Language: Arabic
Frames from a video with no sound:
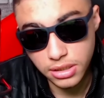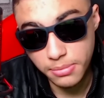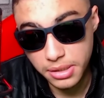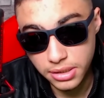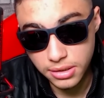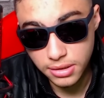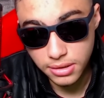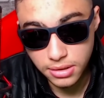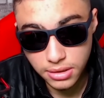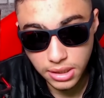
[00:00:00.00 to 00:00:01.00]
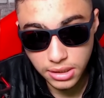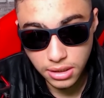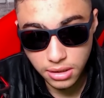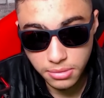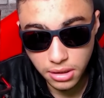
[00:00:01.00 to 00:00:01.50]
لان طبعا يعني
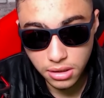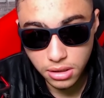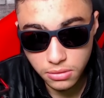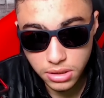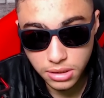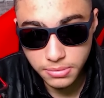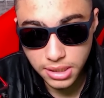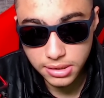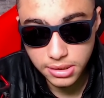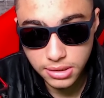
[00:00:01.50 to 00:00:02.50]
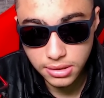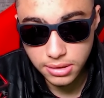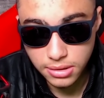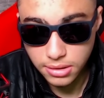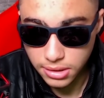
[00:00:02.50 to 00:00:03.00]
الخبره الكرويه
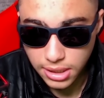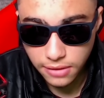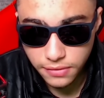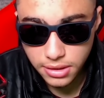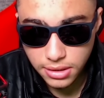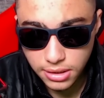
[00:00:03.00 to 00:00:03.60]
بتاعتي احنا عارفين